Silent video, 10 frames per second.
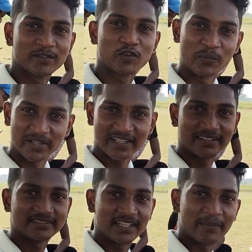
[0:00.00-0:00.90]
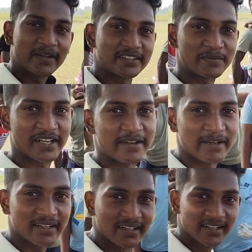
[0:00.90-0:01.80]
जो भी है आपके
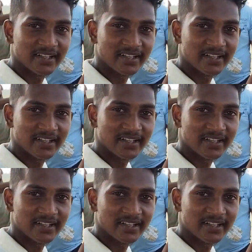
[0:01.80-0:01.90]
सब्सक्राइबर